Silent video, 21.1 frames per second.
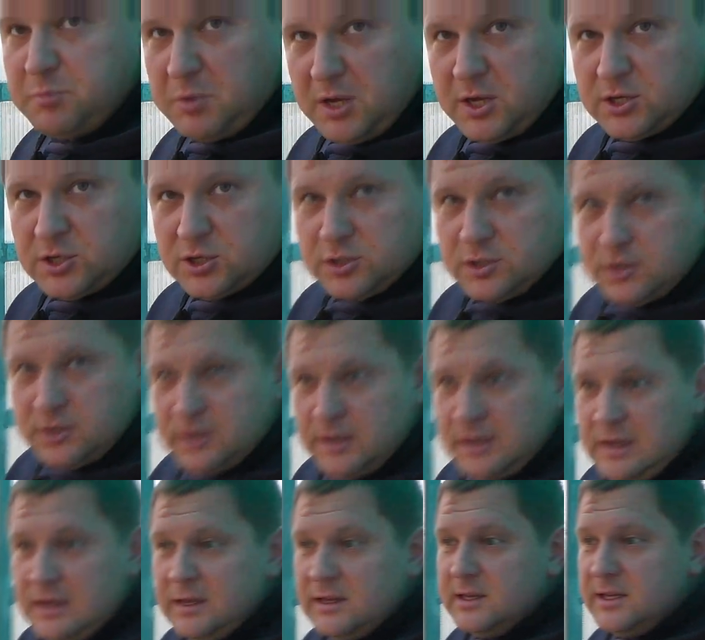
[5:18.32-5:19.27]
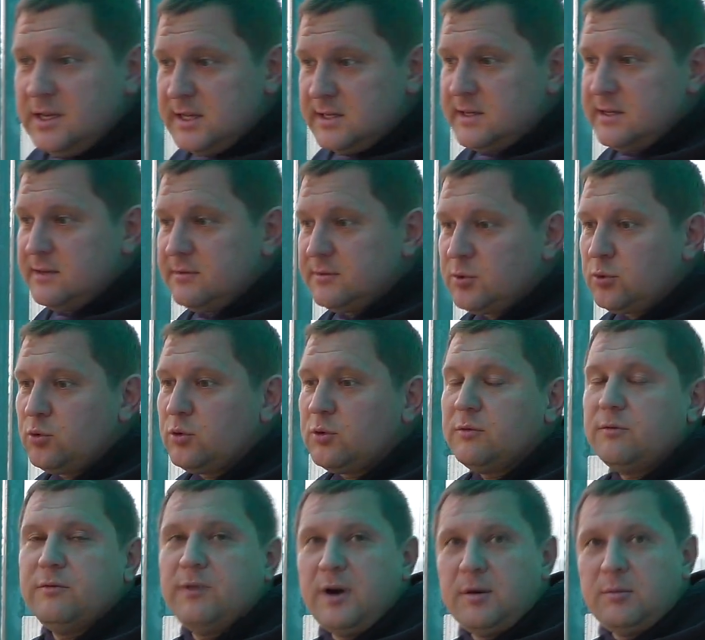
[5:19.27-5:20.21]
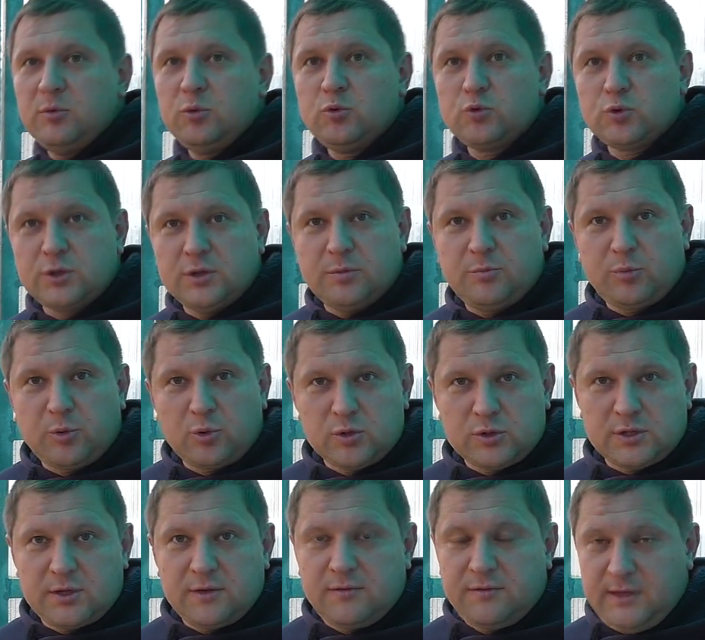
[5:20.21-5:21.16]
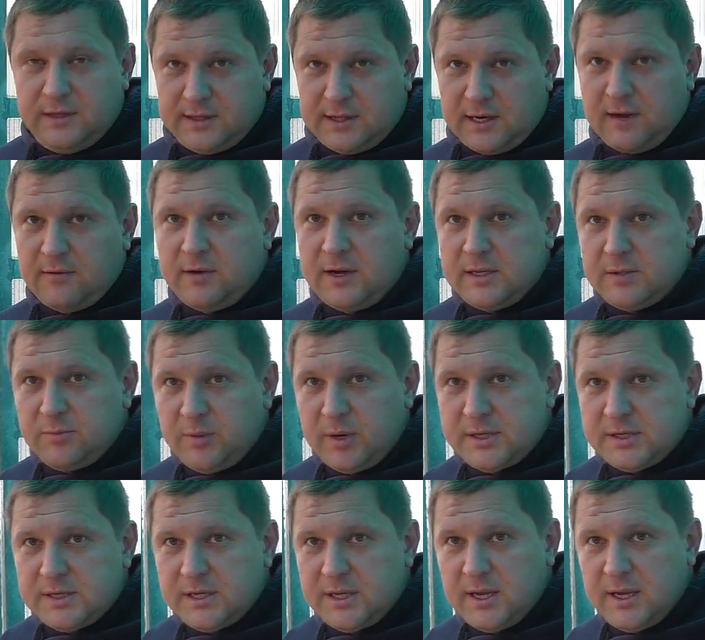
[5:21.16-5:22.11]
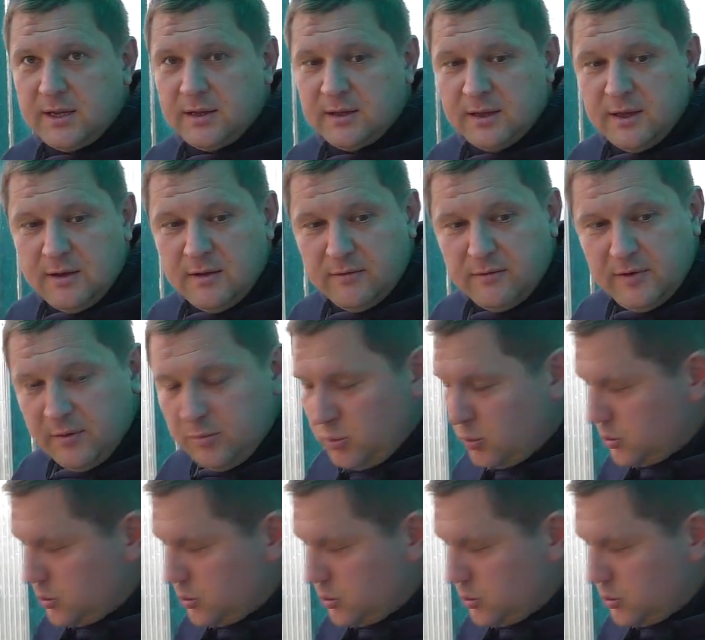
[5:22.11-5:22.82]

печь. Если вдруг вам нужно просто фильтровать бассейн, вы